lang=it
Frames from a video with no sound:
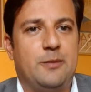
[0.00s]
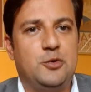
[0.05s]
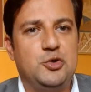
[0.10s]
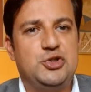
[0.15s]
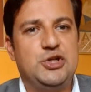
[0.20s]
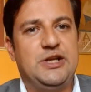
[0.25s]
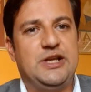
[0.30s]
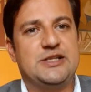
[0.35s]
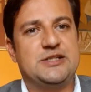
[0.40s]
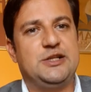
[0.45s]

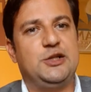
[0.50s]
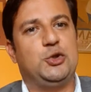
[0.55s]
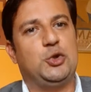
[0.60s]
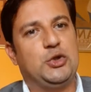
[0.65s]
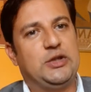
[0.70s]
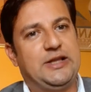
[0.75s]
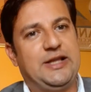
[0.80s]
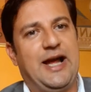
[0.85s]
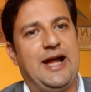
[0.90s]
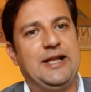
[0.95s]
Puccini ha
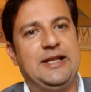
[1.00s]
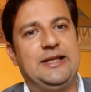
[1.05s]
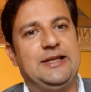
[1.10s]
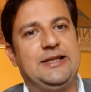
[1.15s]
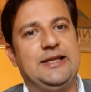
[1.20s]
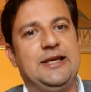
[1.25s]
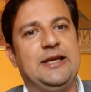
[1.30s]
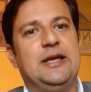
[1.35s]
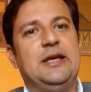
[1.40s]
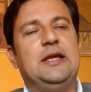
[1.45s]
scritto
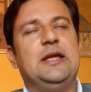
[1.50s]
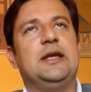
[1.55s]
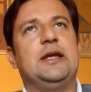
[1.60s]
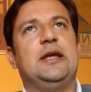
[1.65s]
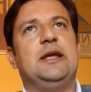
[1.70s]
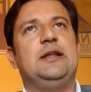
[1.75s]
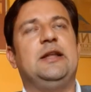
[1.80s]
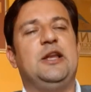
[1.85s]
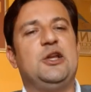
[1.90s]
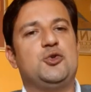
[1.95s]
tanti
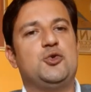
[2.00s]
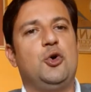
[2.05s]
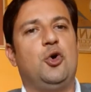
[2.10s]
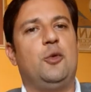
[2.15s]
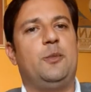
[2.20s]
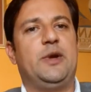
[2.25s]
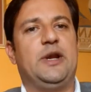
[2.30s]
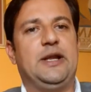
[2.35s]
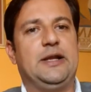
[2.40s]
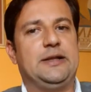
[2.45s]
e nelle sue
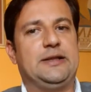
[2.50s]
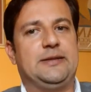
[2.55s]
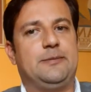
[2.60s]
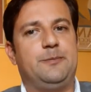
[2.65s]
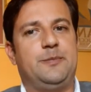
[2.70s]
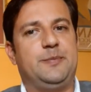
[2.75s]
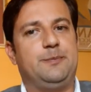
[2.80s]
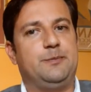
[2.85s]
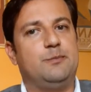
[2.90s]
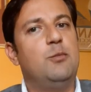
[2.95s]
opere
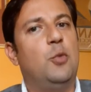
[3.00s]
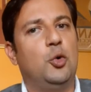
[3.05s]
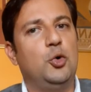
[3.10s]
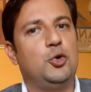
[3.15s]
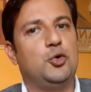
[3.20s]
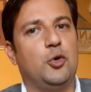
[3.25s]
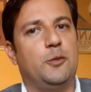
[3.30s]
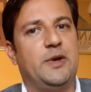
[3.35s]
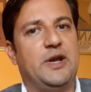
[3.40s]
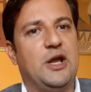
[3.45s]

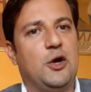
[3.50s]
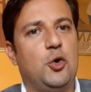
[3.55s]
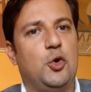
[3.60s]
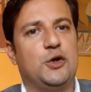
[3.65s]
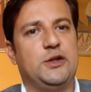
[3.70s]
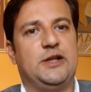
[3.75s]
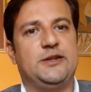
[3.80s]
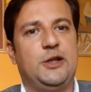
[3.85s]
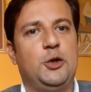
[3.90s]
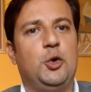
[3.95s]
molto per la
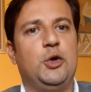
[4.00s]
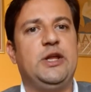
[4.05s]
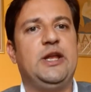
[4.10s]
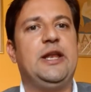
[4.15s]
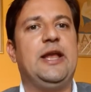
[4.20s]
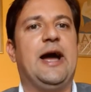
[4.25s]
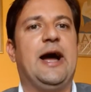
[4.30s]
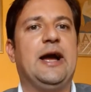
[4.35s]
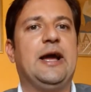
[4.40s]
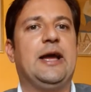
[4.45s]
corda
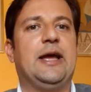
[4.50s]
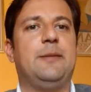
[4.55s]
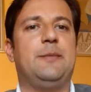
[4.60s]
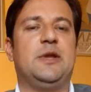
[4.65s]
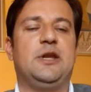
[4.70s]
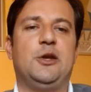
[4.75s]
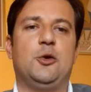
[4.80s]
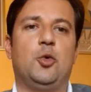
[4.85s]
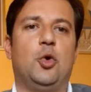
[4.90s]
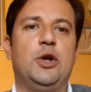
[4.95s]
tenorile anche
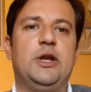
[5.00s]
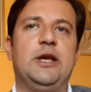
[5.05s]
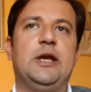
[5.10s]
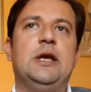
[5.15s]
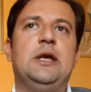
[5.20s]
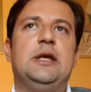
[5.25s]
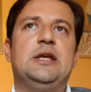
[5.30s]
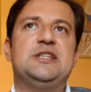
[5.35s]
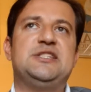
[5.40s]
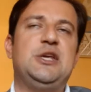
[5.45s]
per i ruoli
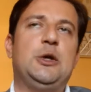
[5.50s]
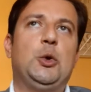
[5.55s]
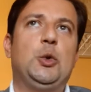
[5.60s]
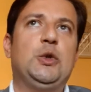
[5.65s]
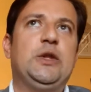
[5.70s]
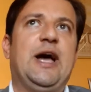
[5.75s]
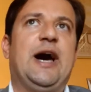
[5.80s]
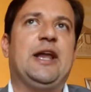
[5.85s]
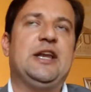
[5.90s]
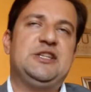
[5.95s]

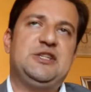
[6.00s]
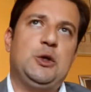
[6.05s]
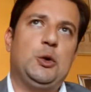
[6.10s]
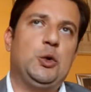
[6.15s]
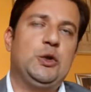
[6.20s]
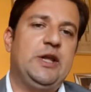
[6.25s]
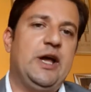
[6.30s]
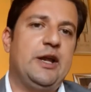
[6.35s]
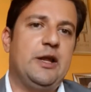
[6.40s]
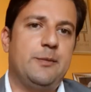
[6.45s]
secondari.
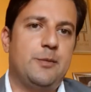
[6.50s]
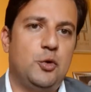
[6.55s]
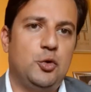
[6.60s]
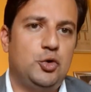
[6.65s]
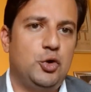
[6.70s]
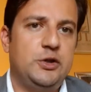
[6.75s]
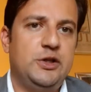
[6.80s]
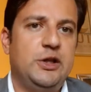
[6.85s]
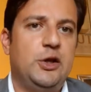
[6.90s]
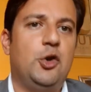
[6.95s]
Secondari è
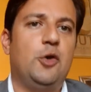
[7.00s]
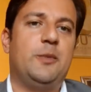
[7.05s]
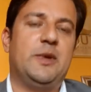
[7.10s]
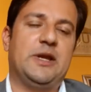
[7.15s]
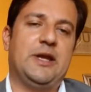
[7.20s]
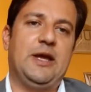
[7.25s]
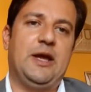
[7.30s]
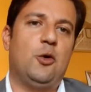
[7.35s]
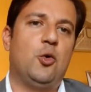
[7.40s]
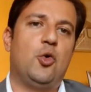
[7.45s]
brutto dirlo
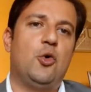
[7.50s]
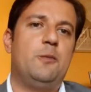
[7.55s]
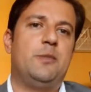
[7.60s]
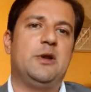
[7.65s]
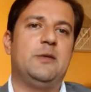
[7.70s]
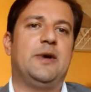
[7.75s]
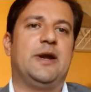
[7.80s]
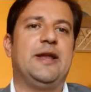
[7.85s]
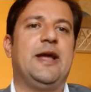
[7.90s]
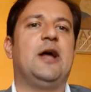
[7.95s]
perché è un
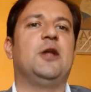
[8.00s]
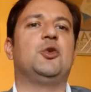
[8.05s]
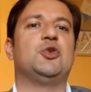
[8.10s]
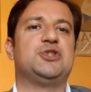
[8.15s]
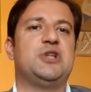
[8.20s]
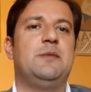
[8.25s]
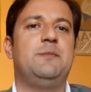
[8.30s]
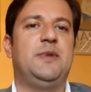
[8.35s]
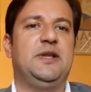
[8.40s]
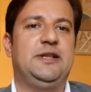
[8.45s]
comprimariato
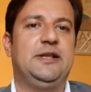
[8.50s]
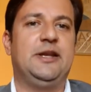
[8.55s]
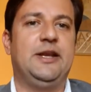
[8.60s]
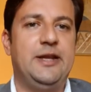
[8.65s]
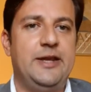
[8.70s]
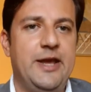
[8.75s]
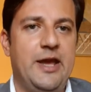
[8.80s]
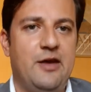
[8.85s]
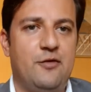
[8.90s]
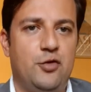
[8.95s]
sempre di
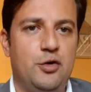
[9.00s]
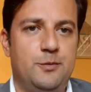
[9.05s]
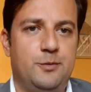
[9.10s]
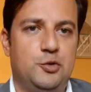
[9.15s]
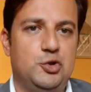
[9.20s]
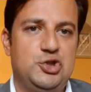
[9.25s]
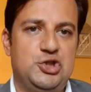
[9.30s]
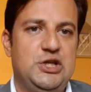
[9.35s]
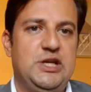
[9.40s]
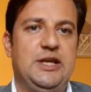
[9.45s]
rilievo in
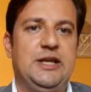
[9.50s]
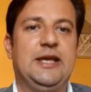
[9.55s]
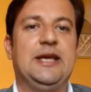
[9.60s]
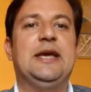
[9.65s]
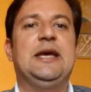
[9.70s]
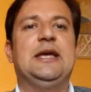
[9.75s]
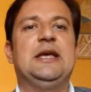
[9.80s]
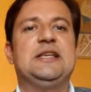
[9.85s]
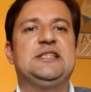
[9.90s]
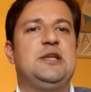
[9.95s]
Puccini,
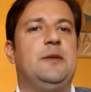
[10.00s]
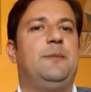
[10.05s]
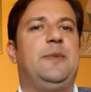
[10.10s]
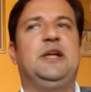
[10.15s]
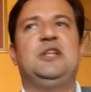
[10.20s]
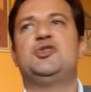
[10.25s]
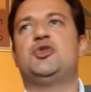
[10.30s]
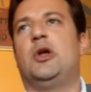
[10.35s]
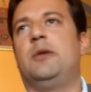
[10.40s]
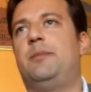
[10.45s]
se
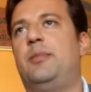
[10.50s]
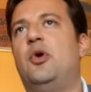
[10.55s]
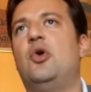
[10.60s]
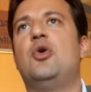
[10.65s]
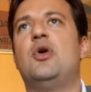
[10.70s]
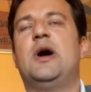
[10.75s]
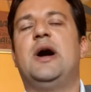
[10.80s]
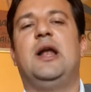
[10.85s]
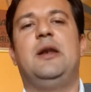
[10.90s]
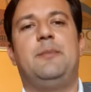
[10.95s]
penso al
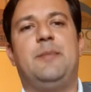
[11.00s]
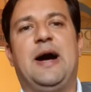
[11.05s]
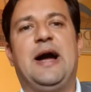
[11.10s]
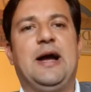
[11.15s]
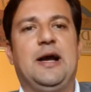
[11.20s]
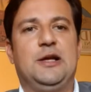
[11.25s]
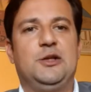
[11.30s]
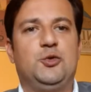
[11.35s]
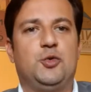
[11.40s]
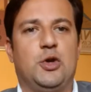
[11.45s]
Ponga, al
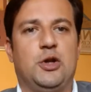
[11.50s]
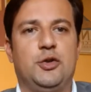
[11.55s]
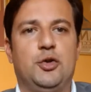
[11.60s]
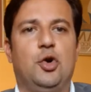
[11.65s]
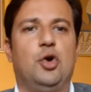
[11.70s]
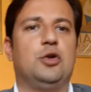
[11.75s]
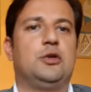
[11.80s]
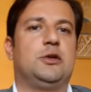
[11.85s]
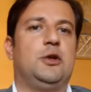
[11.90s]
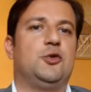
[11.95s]
Pang in
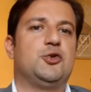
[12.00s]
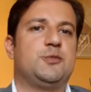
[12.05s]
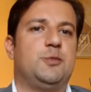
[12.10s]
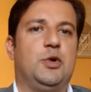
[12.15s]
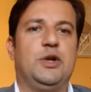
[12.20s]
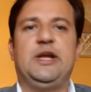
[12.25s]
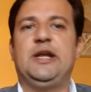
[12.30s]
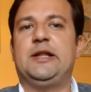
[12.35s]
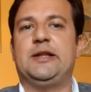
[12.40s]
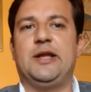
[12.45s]
Turandot, lo
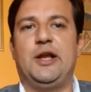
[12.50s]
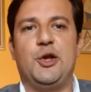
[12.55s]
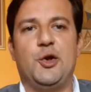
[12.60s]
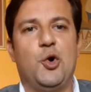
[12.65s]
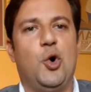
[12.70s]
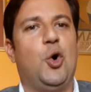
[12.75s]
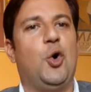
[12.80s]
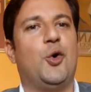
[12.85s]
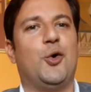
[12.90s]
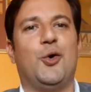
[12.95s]
Spoletta, il
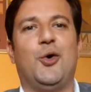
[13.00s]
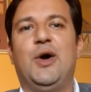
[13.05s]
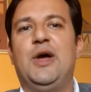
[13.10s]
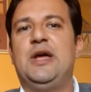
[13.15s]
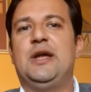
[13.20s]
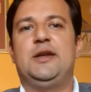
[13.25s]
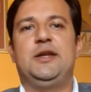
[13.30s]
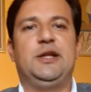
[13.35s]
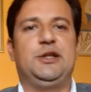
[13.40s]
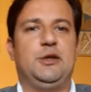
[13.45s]
Goro,
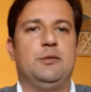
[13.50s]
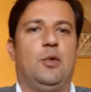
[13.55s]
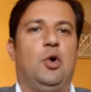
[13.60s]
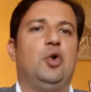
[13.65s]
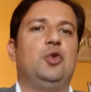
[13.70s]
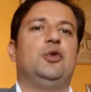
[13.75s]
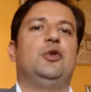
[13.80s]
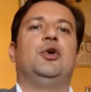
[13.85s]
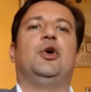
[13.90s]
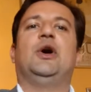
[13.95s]

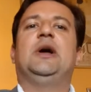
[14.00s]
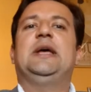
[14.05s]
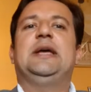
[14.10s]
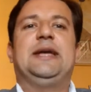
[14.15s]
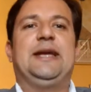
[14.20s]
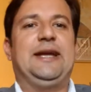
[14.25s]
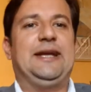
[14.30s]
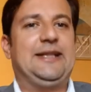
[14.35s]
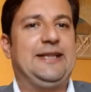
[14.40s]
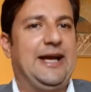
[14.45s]
l'Edmondo
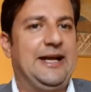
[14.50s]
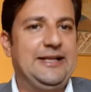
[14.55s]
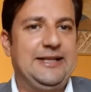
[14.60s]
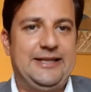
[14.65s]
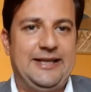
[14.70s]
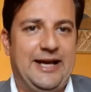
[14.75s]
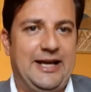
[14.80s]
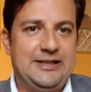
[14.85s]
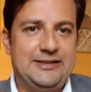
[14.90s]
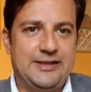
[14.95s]
e
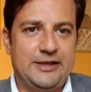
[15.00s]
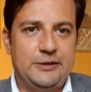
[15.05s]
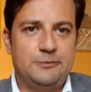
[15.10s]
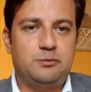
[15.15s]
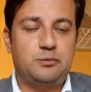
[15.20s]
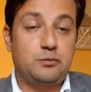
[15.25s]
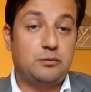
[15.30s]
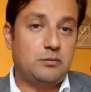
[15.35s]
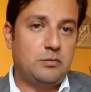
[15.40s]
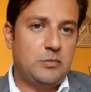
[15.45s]
tanti altri